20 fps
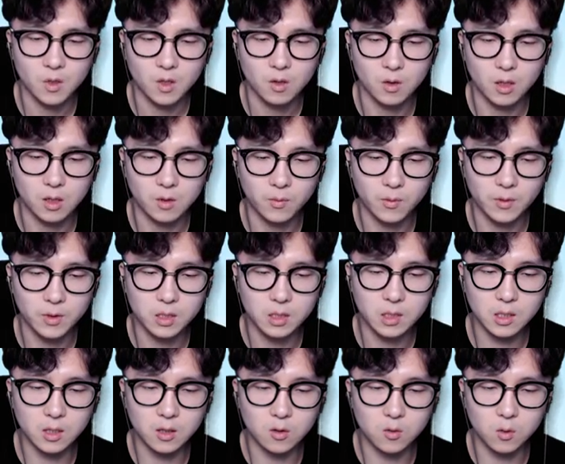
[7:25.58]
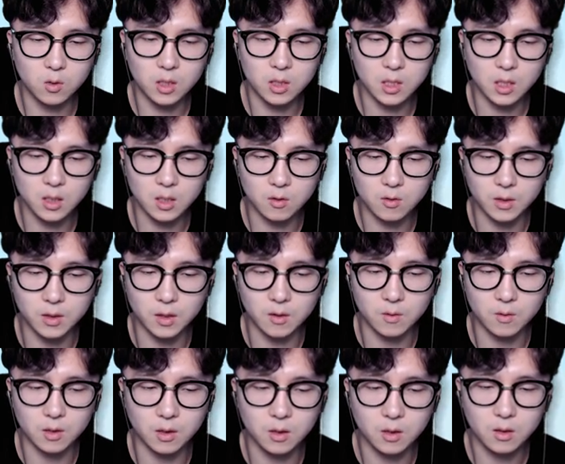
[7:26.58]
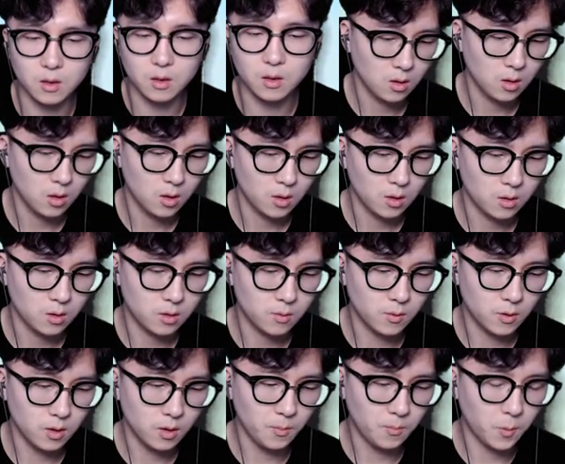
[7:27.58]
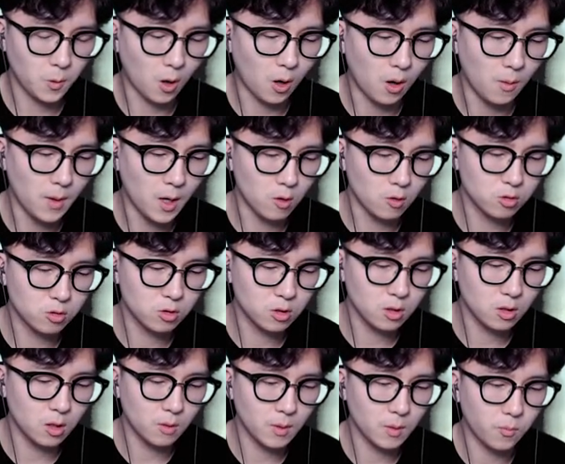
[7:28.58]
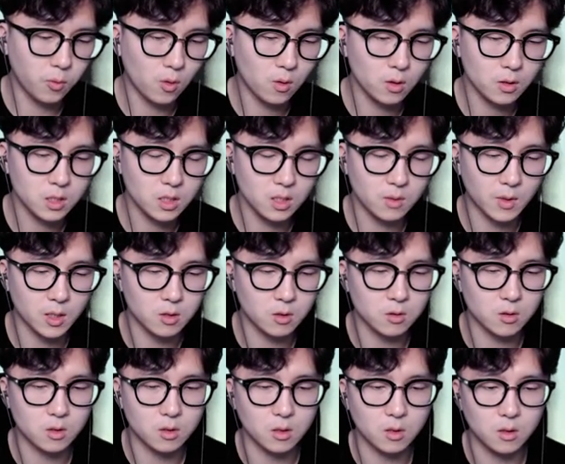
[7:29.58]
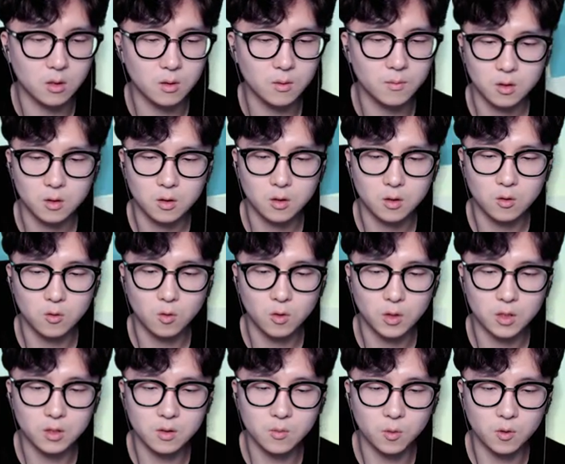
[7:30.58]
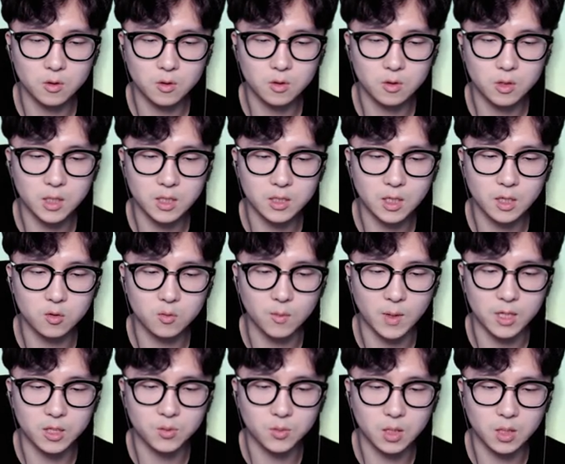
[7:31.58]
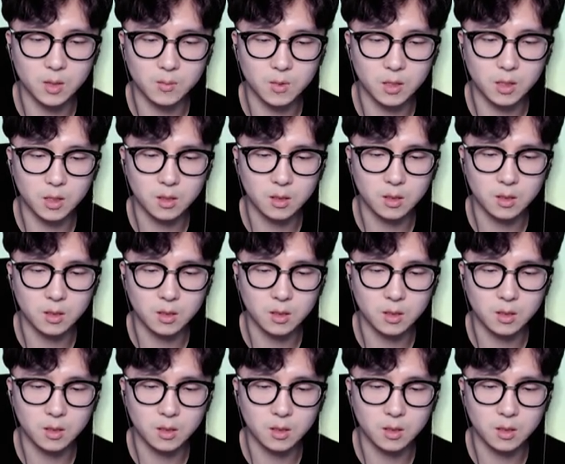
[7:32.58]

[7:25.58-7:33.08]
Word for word: 야 이번판 신기하게 로켓이 하나도 안 나오네 이번엔 검하고 수리검에 포커싱이 맞춰져 있네요 이건 로켓을 못써도 상당히 좀 아쉽긴 합니다